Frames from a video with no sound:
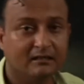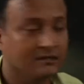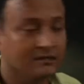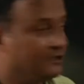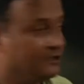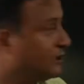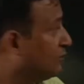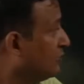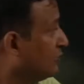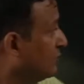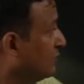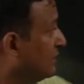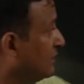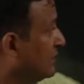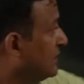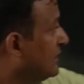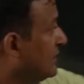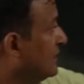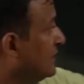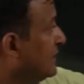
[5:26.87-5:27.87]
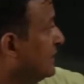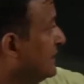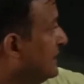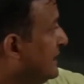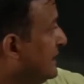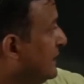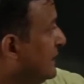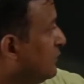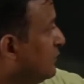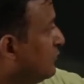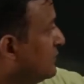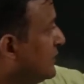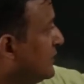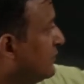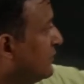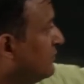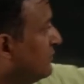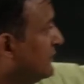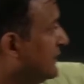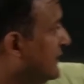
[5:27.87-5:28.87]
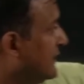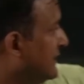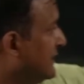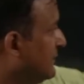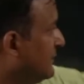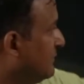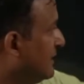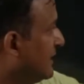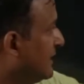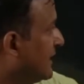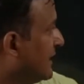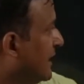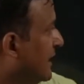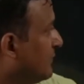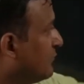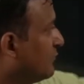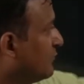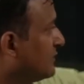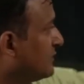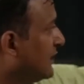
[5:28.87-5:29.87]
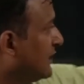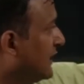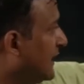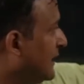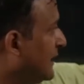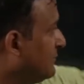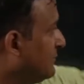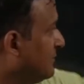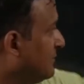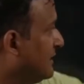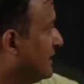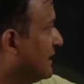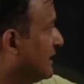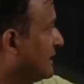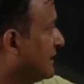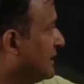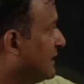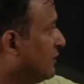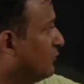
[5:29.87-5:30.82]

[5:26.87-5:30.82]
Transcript: देखो ई e को देखो ई e नहीं मिलेगा आपको ना आई मिलेगा ना